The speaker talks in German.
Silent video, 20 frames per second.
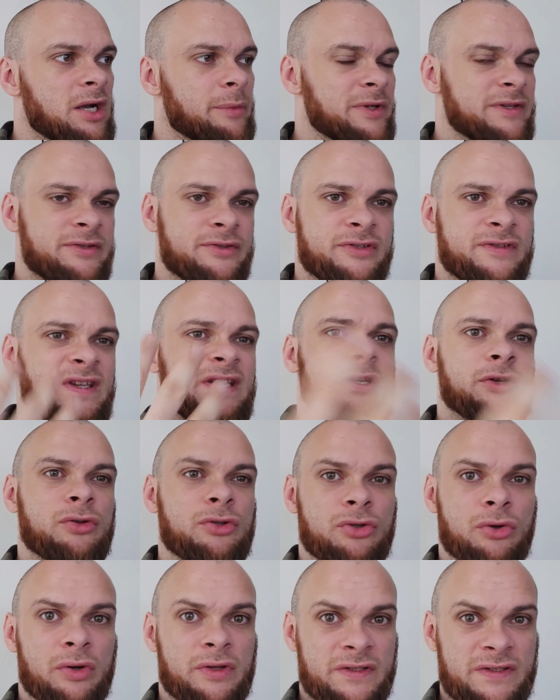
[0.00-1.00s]
Aber es zieht
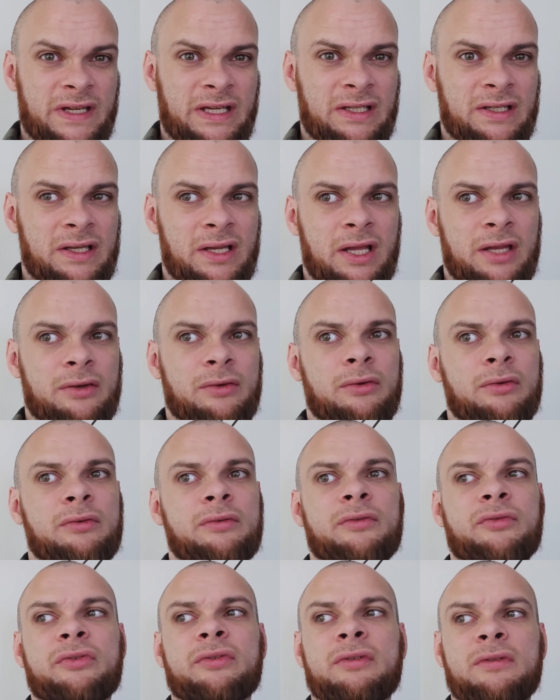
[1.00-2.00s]
natürlich auch Insekten an
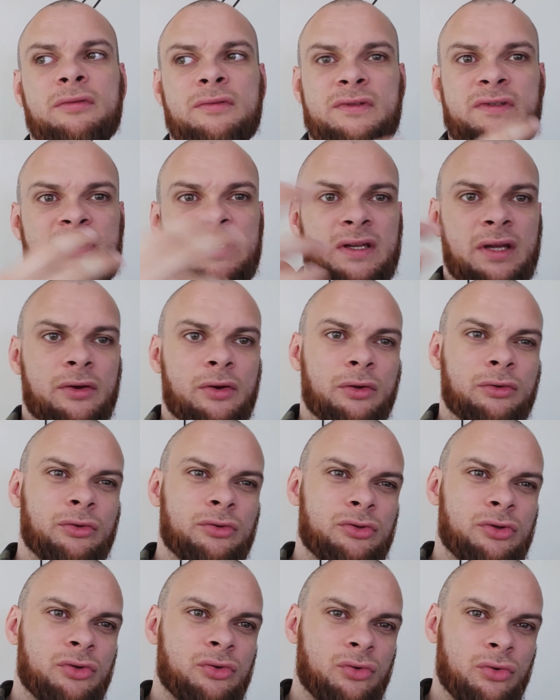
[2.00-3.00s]
und zieht dann auch
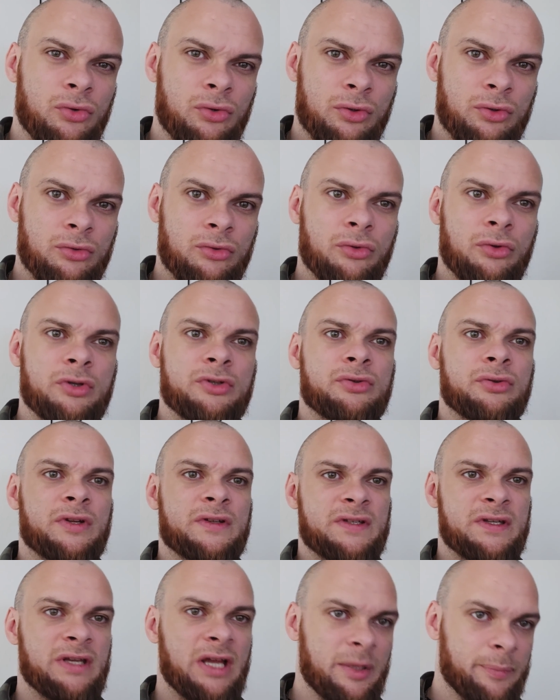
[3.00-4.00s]
durch die Türen durch,
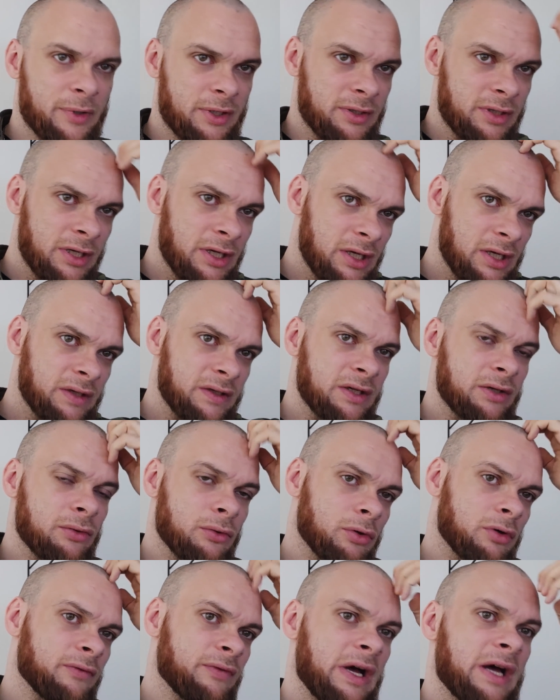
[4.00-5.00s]
sodass die Nachbarn den
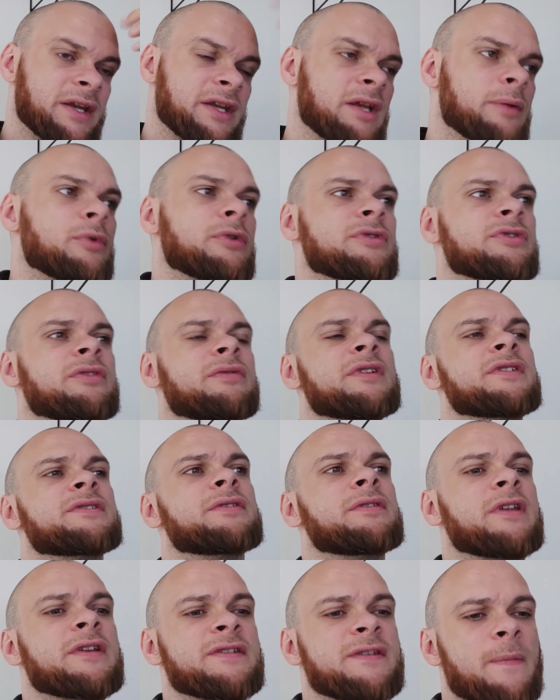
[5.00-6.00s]
Geruch wahrnehmen und sowas.
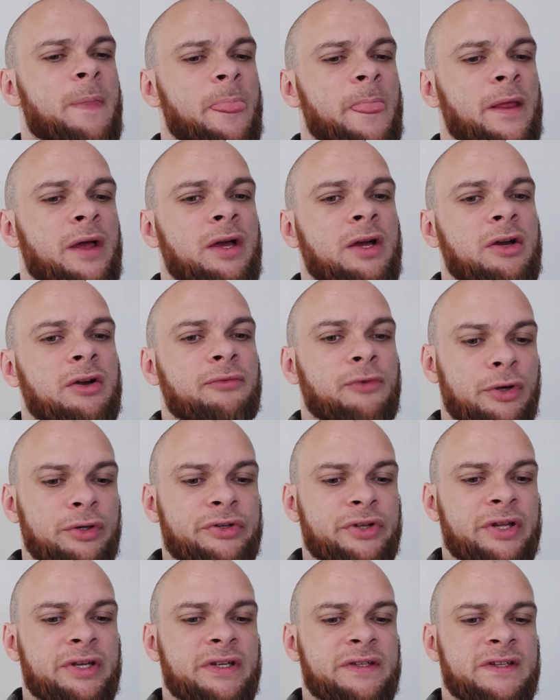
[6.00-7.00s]
Und das
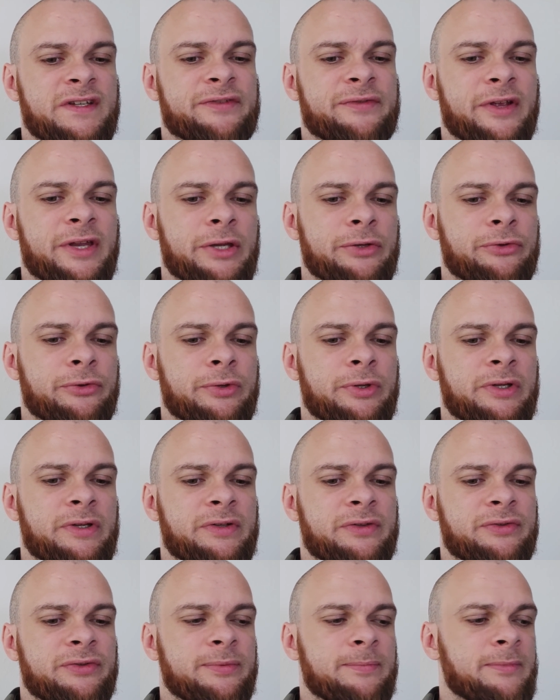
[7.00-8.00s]
wollte er nicht. Das war
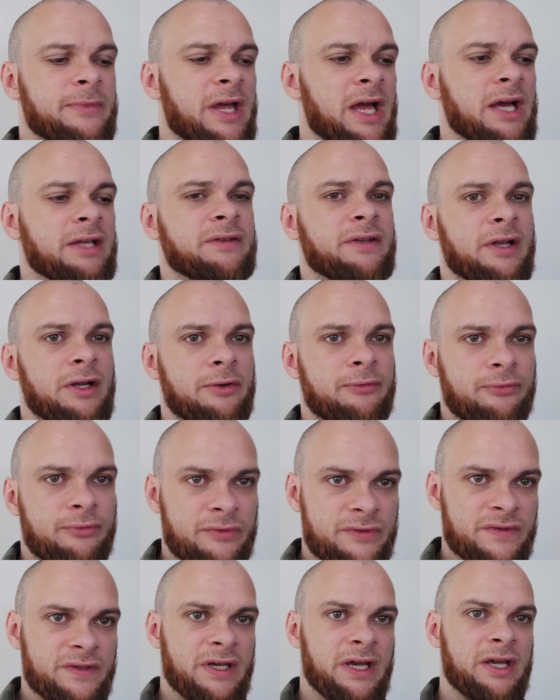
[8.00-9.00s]
natürlich zum Nachteil
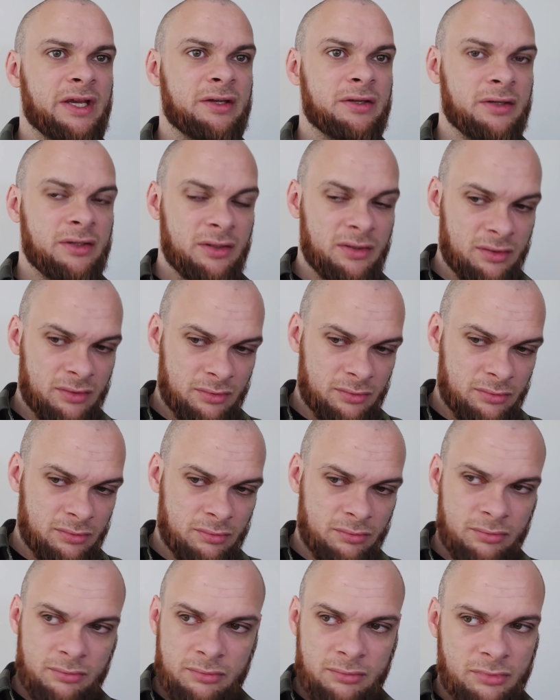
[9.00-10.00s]
für seine
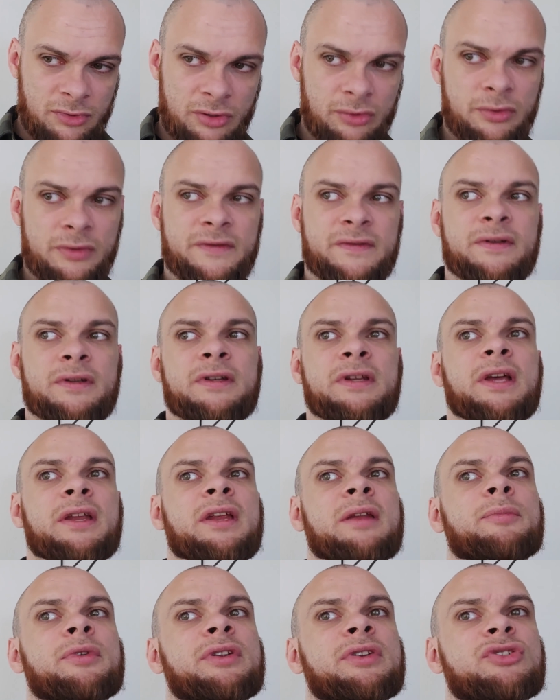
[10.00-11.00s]
Gelüste, die er
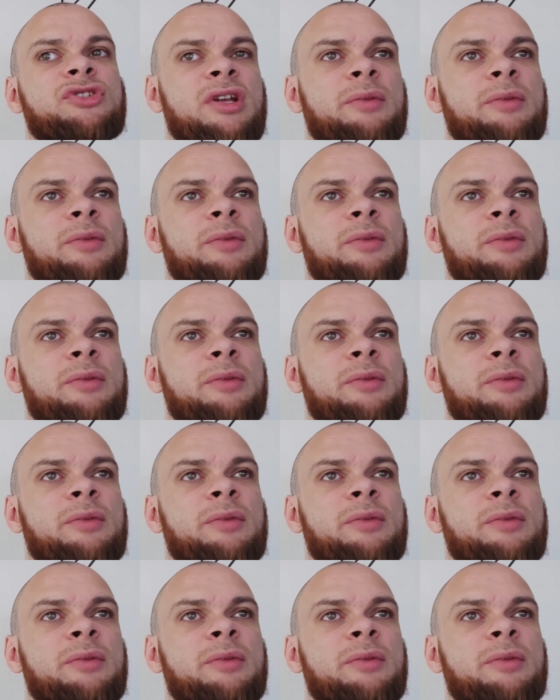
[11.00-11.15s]
dann mit den